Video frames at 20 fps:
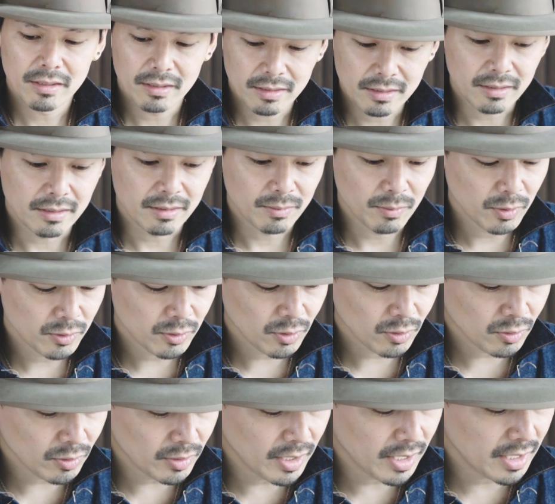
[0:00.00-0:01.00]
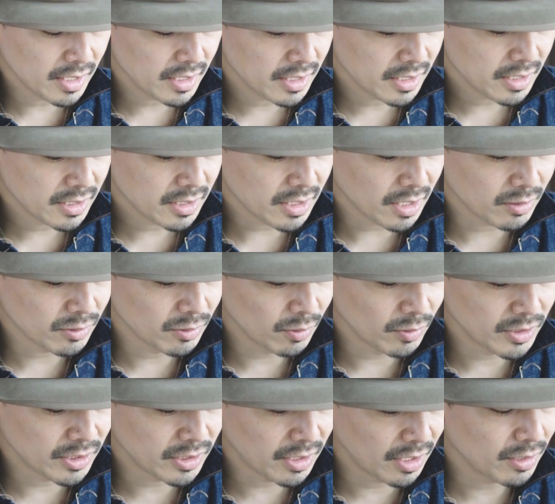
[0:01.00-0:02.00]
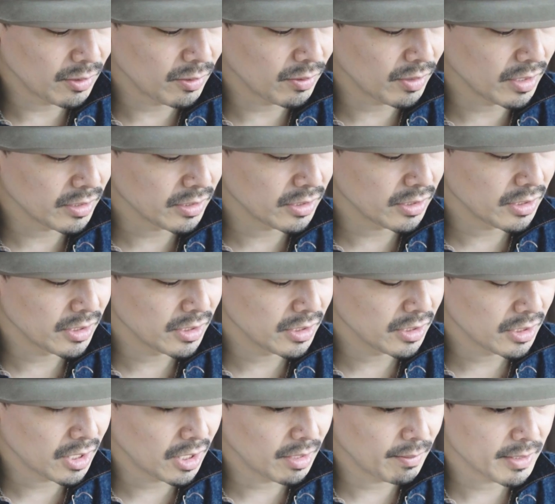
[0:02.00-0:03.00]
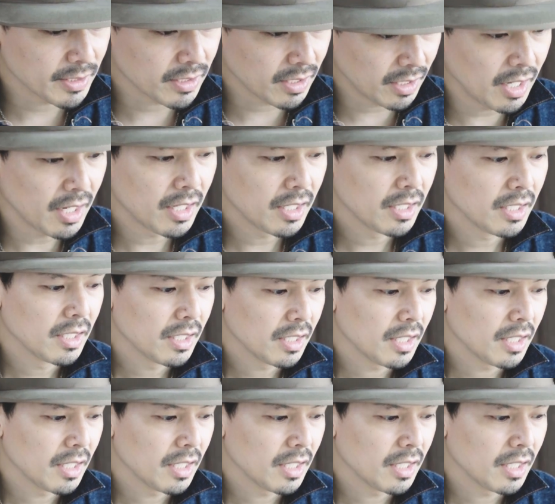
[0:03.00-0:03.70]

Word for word: うん、もうちょっとで着用いちねんっていう感じになりますかね。